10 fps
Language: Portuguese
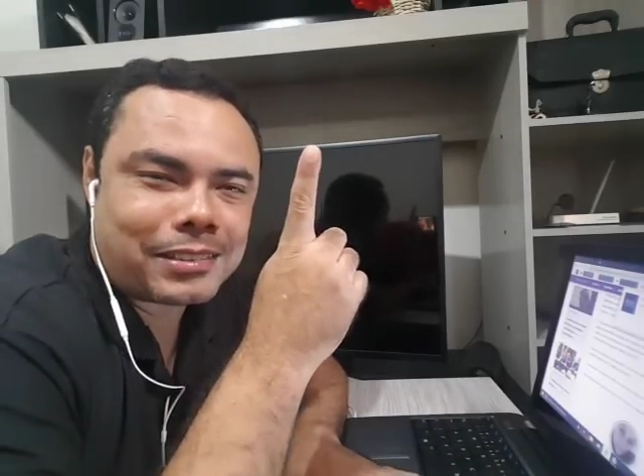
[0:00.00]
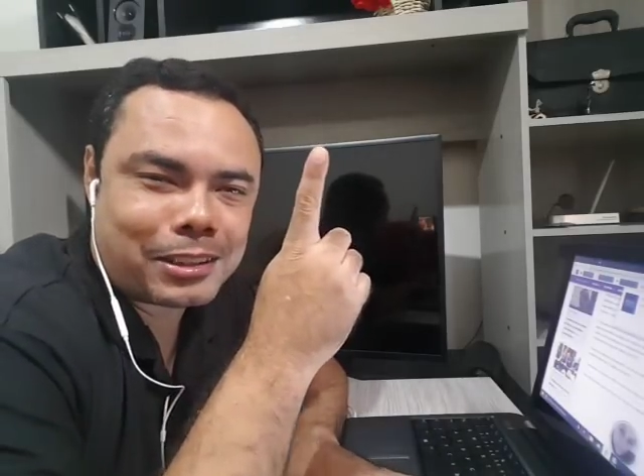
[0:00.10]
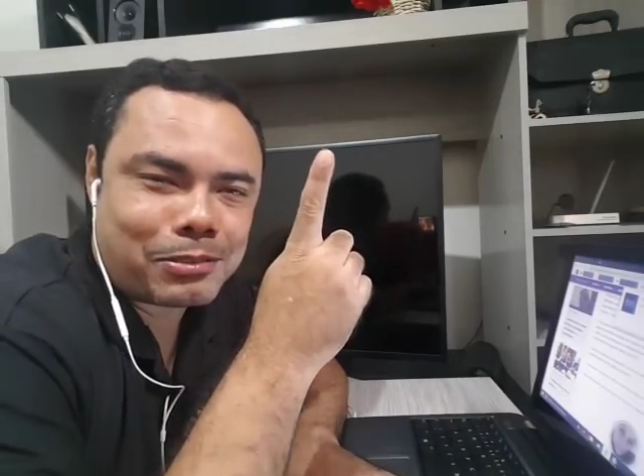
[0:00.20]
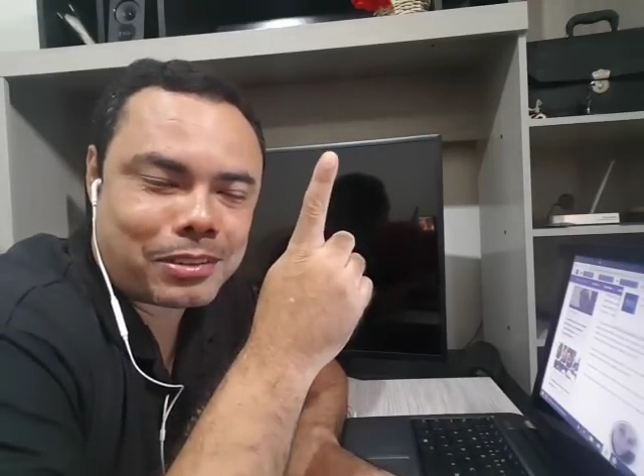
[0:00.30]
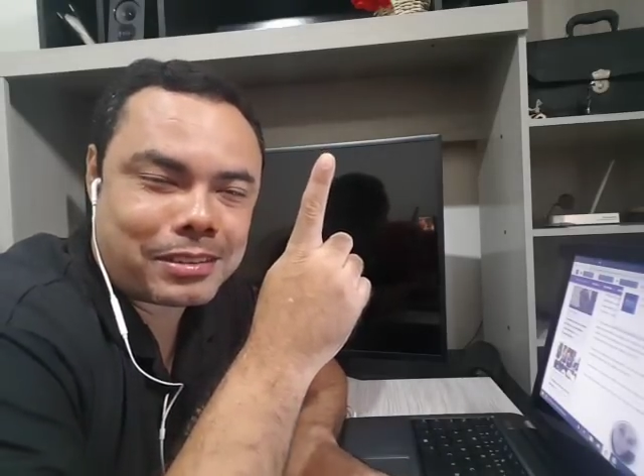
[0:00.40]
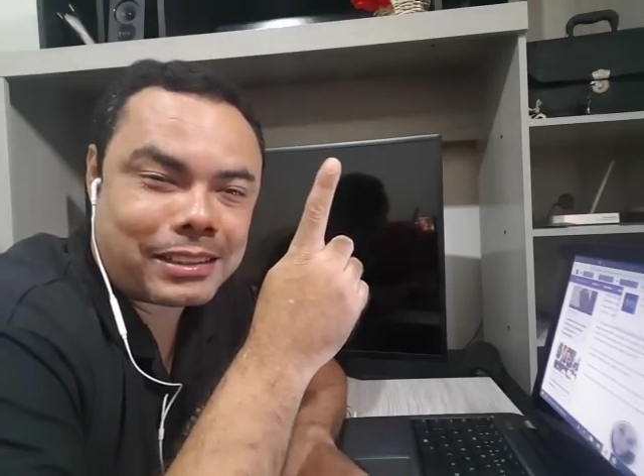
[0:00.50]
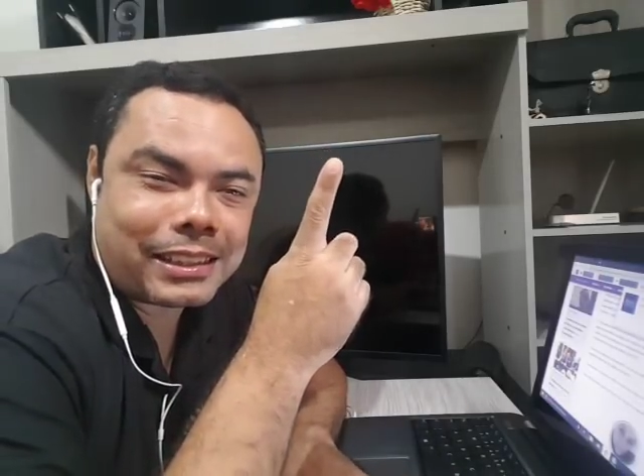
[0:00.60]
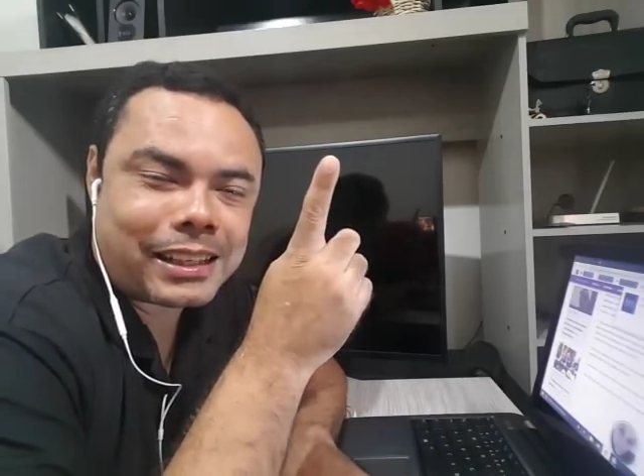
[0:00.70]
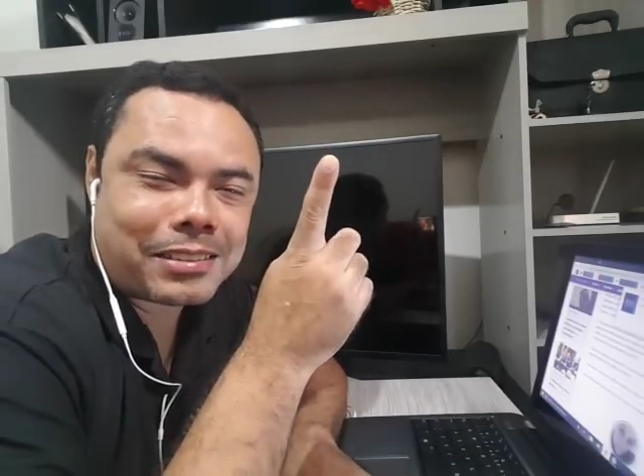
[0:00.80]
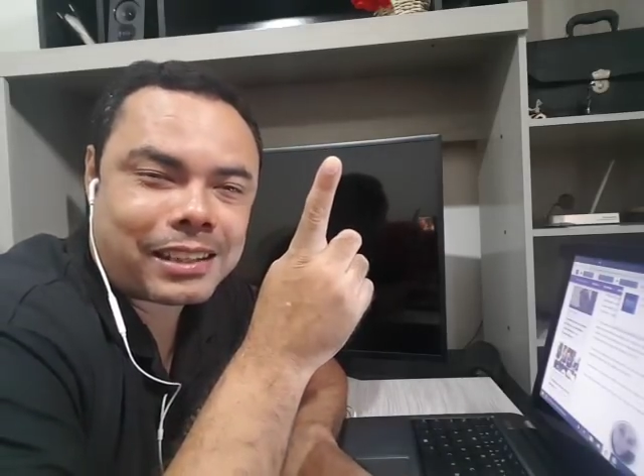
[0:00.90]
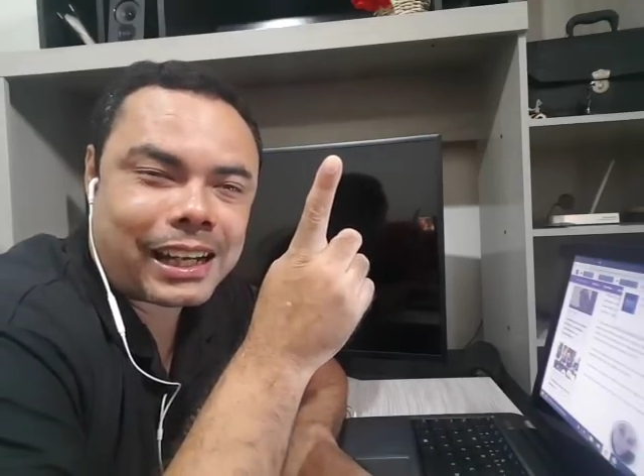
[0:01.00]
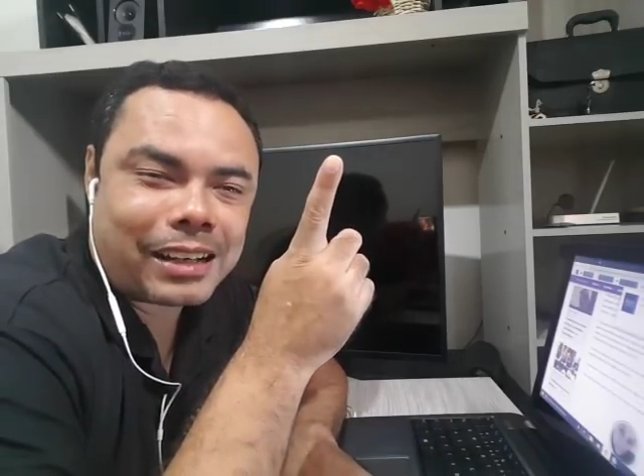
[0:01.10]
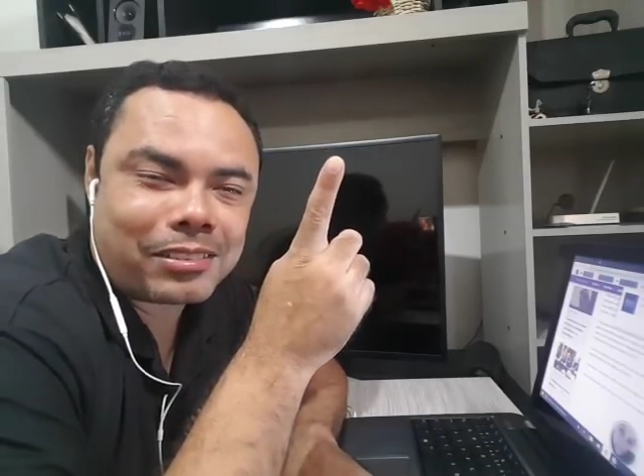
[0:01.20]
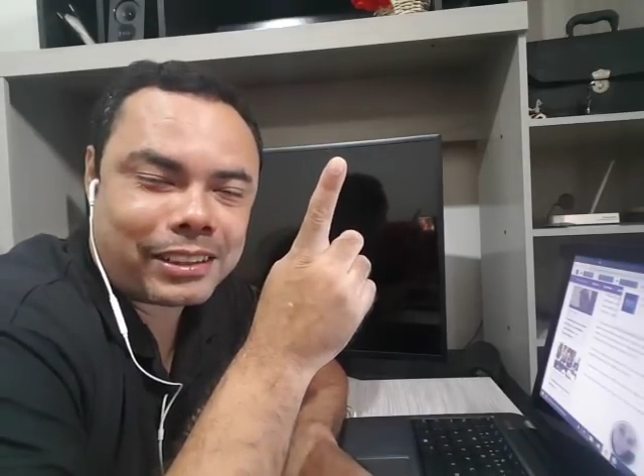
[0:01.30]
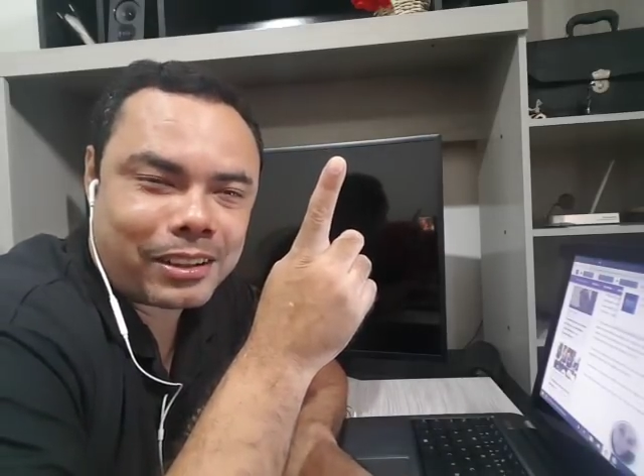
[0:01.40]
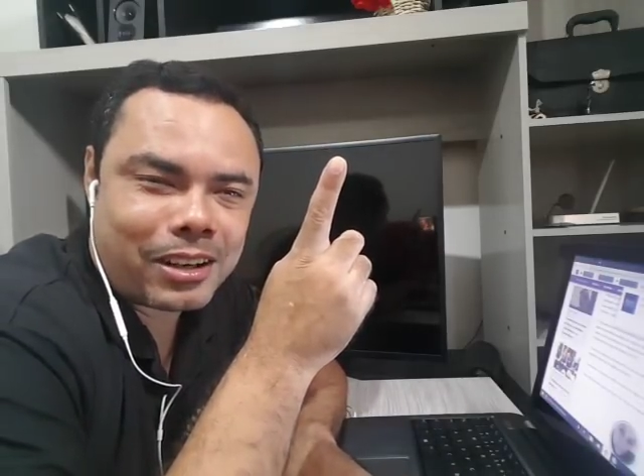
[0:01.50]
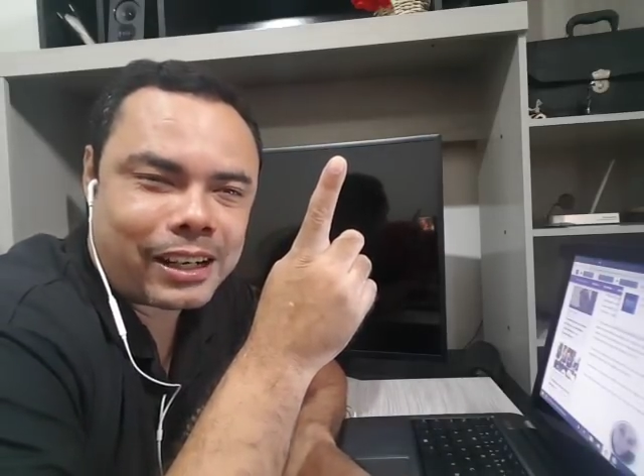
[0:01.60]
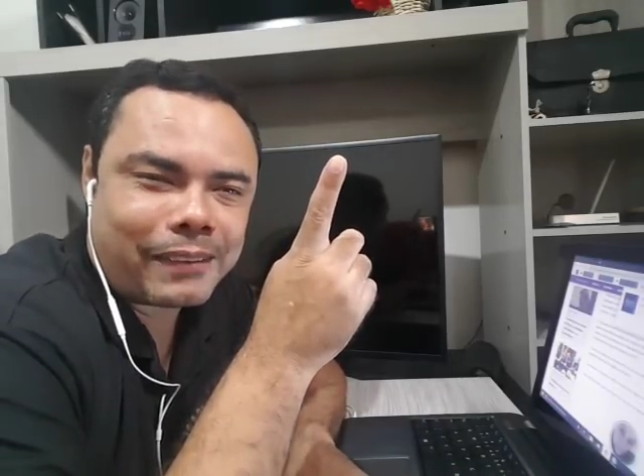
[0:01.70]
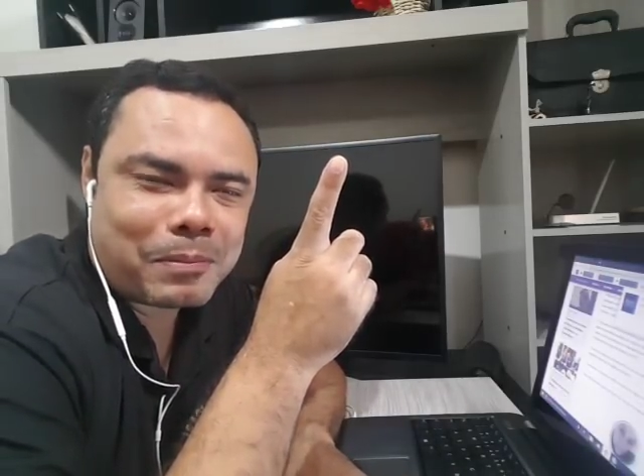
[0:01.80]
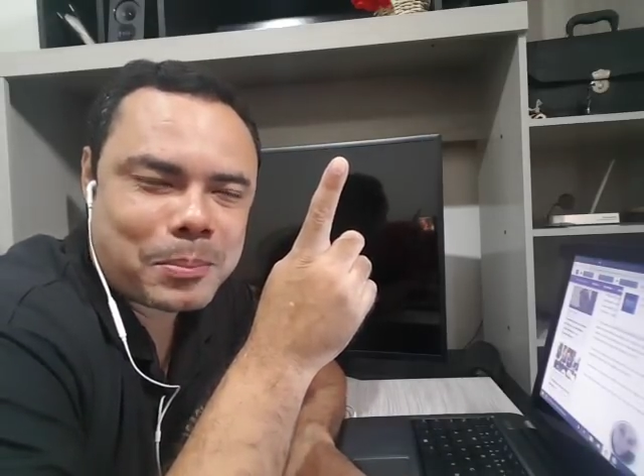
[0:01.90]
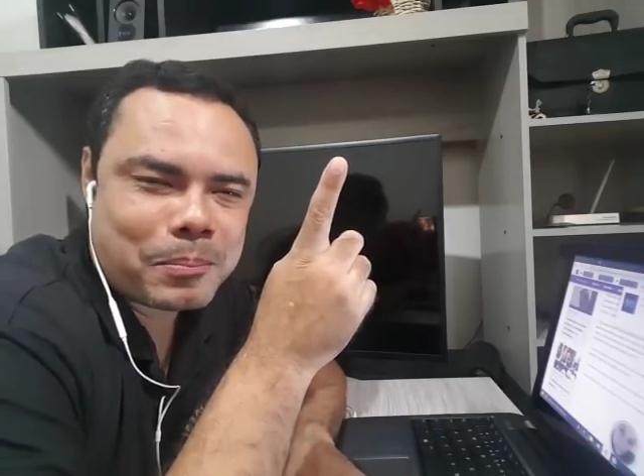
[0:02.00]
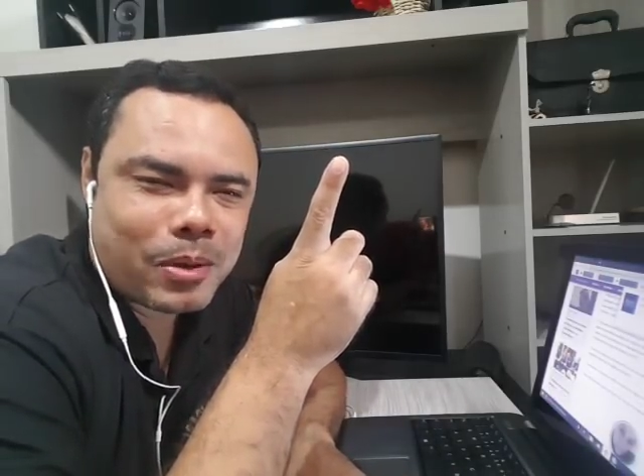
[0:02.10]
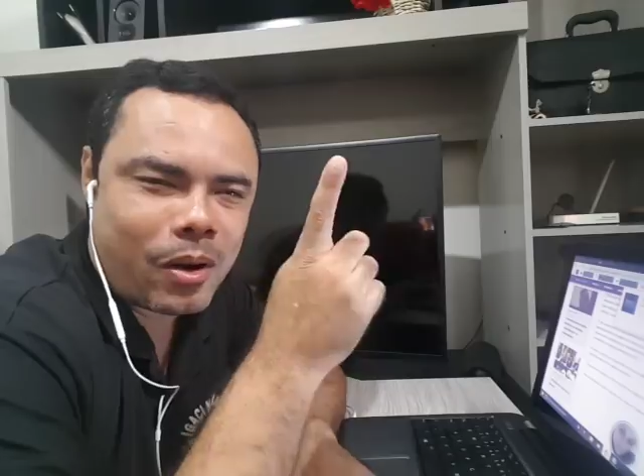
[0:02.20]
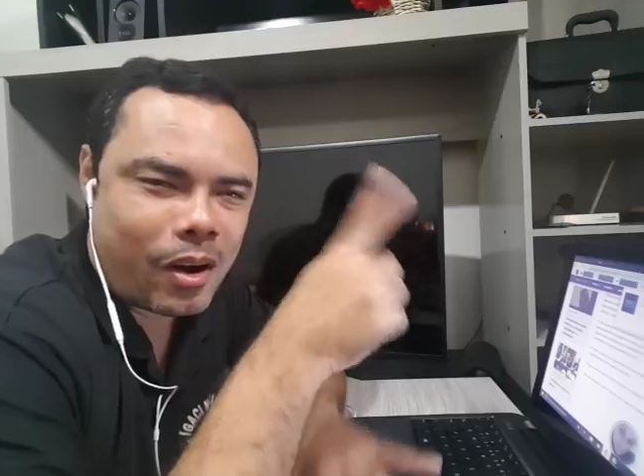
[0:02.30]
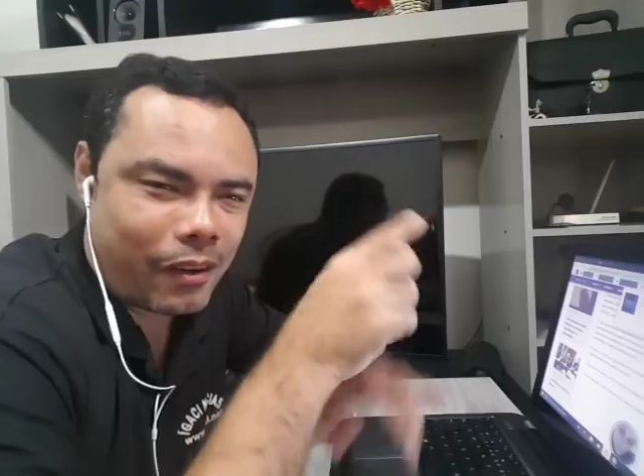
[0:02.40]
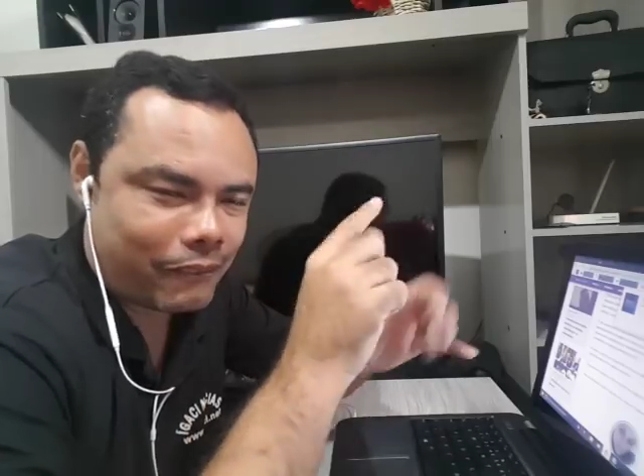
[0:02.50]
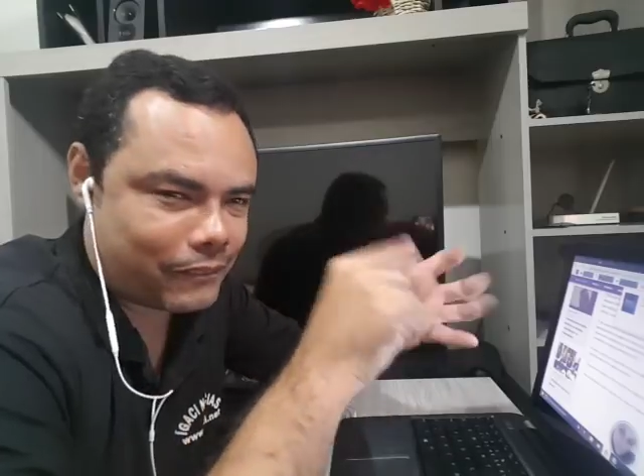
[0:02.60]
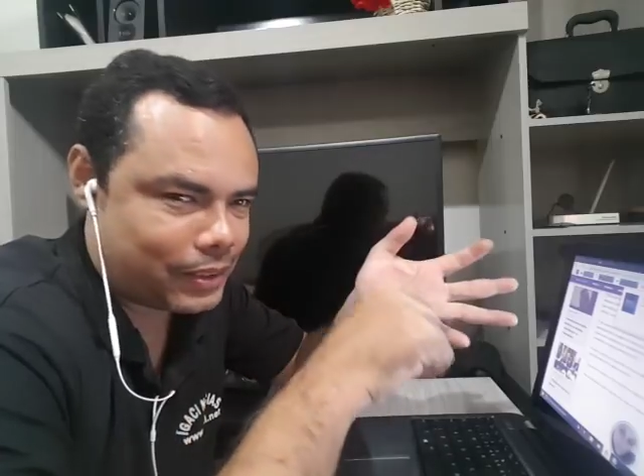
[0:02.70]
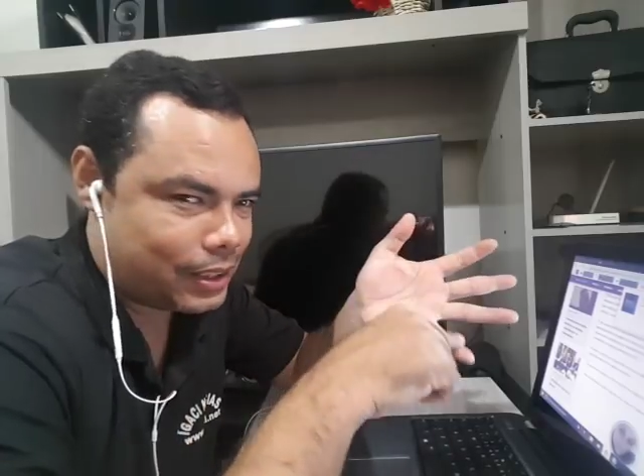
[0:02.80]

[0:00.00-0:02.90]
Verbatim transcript: Vocês entenderam a sacadinha agora? Ó,